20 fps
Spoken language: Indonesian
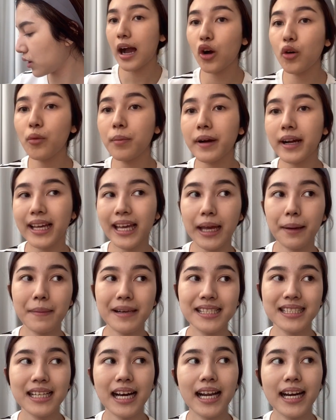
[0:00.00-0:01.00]
aku pakai
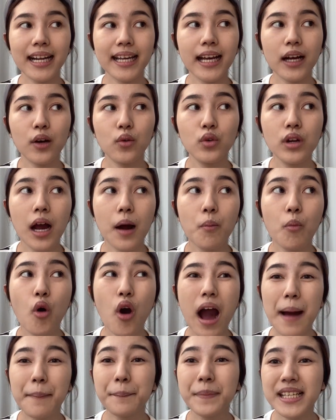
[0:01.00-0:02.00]
maskara yang udah mau
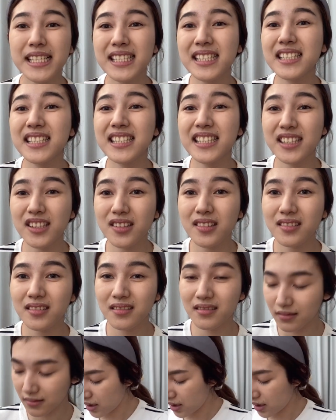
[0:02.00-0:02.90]
abis gitu